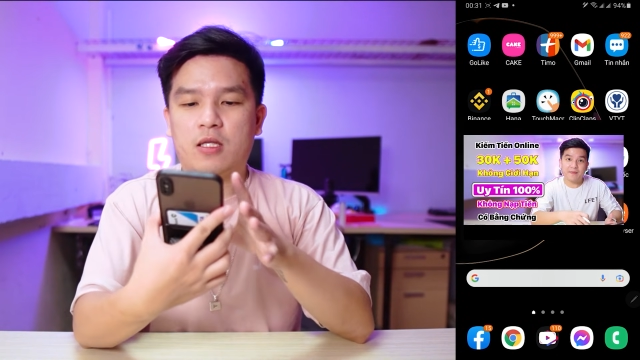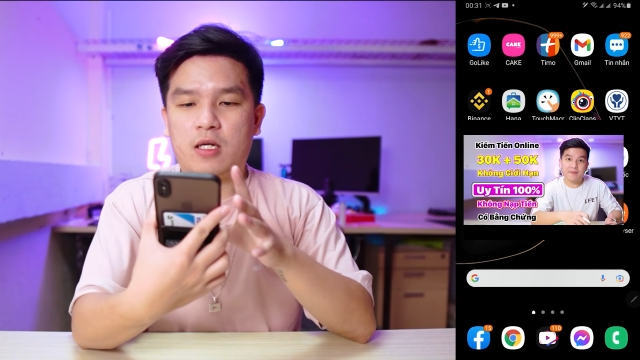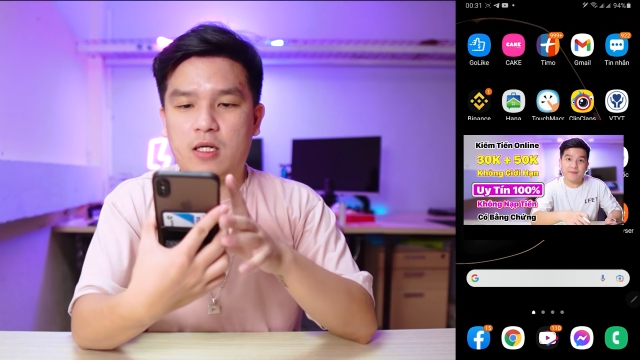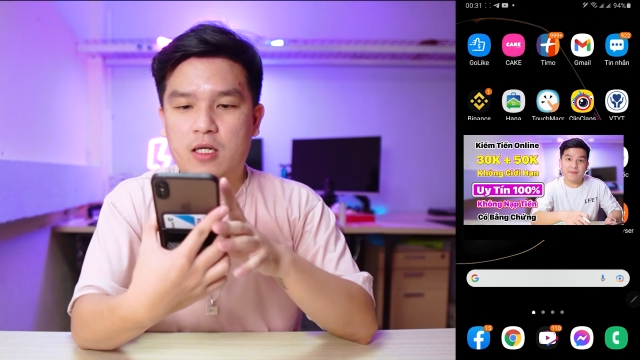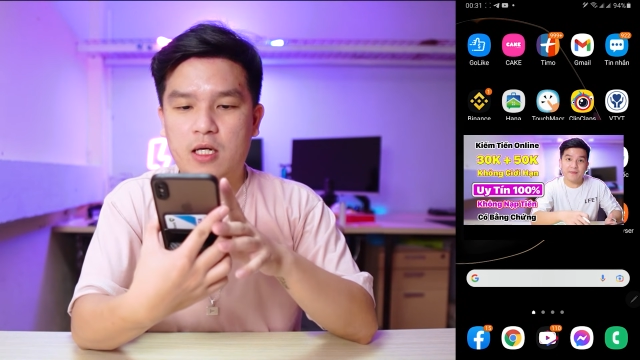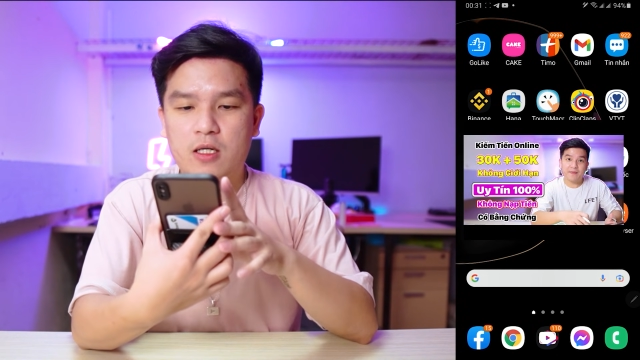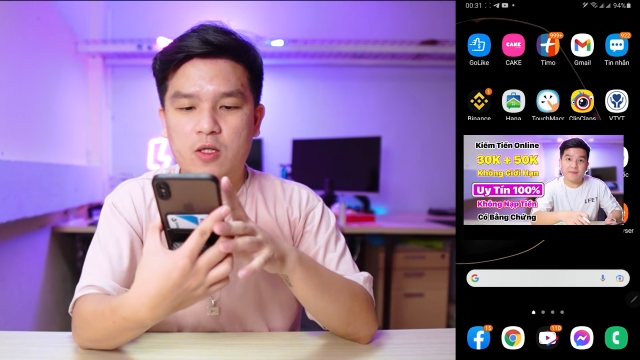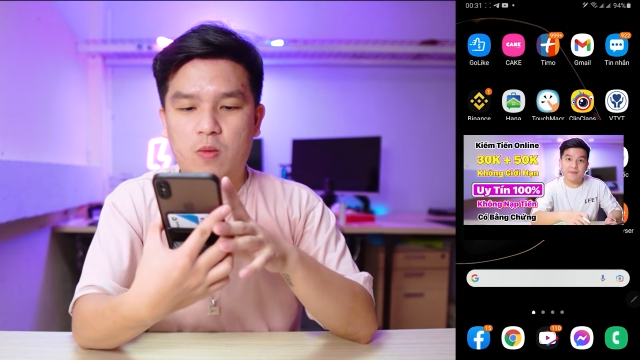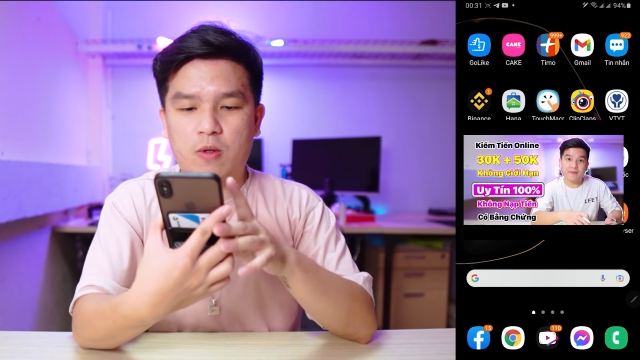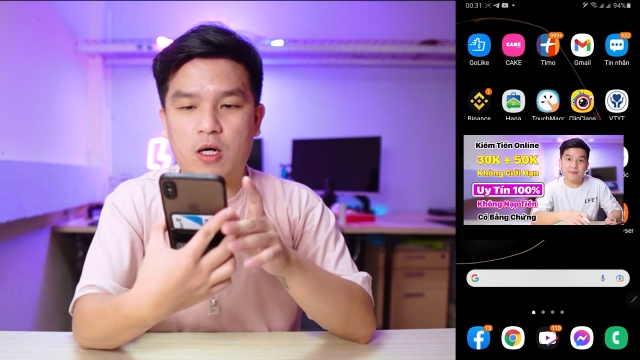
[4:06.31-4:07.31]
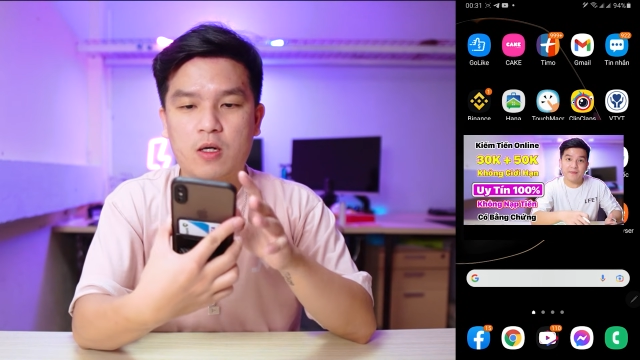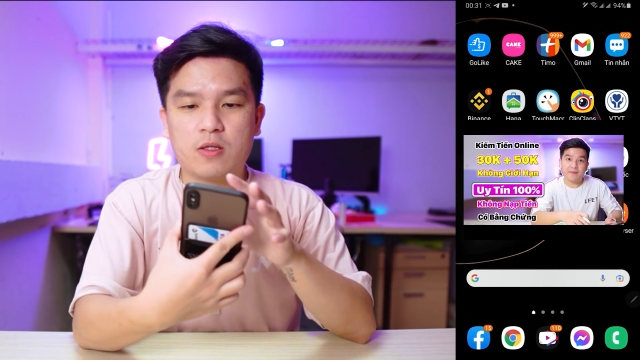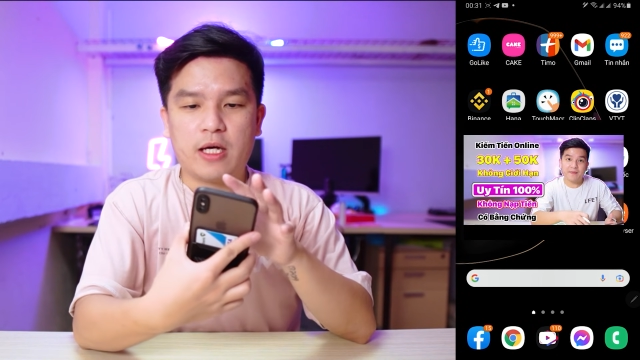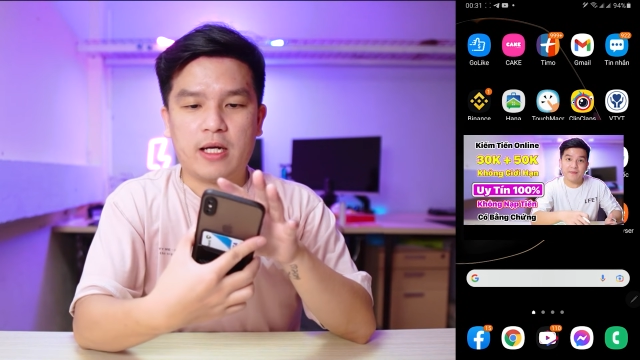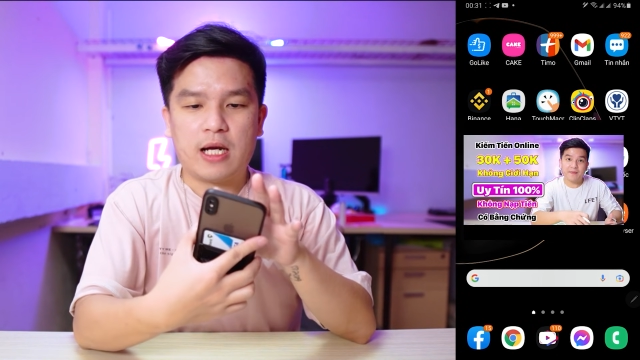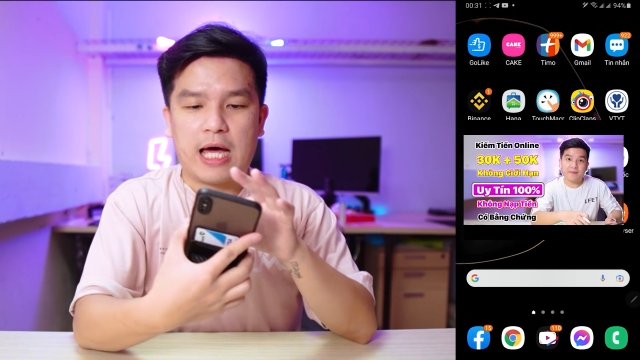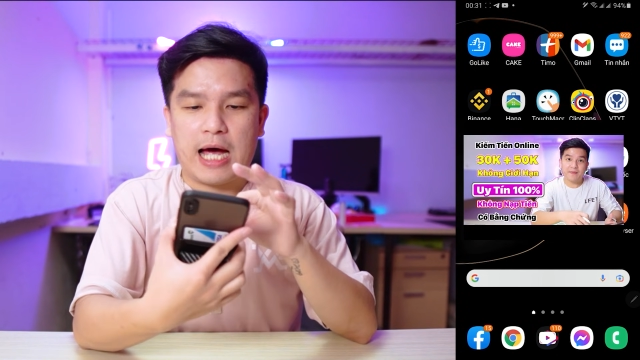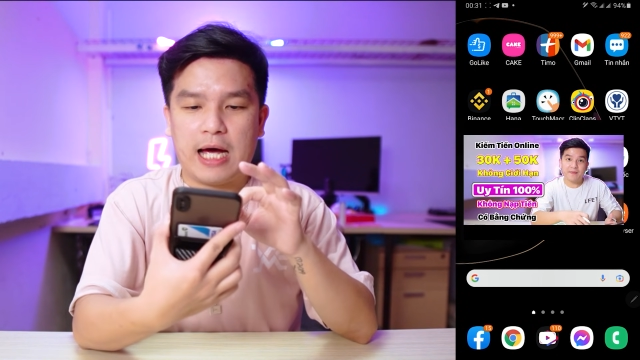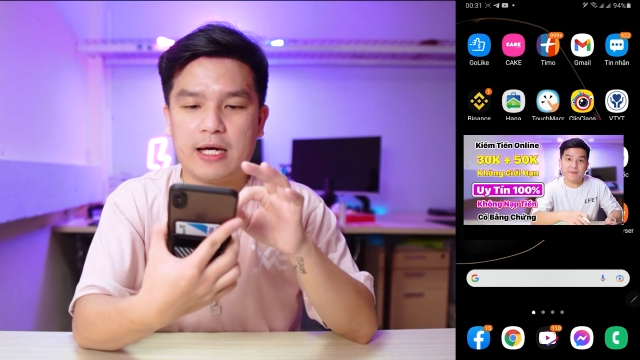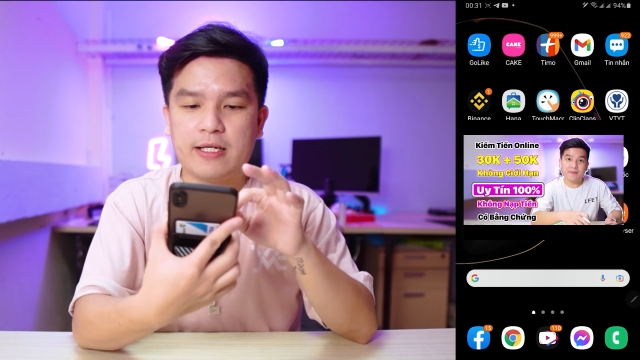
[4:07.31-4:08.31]
thì cái ứng dụng đó có tên
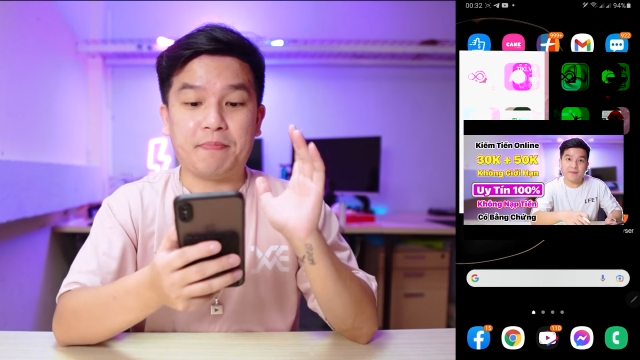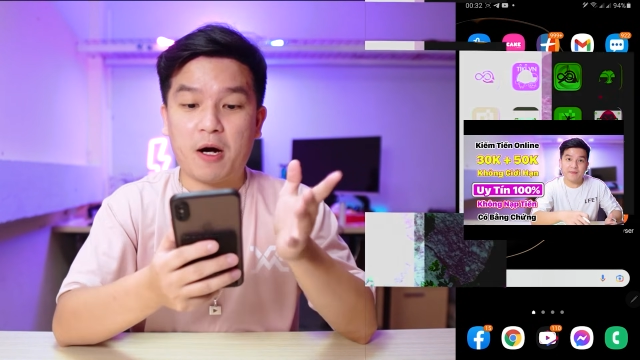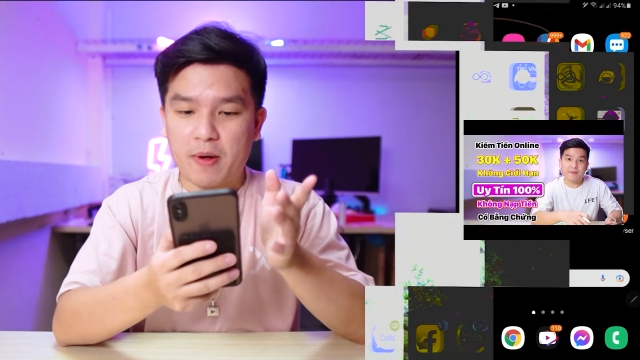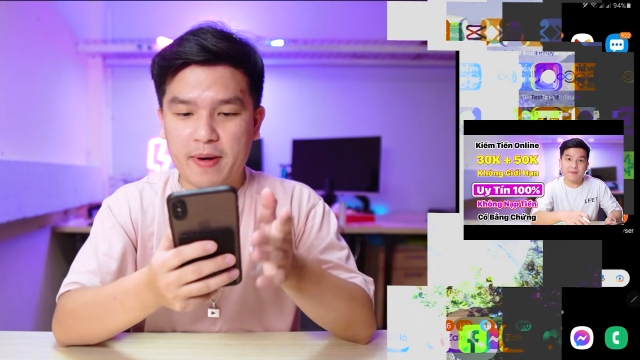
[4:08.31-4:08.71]
là MB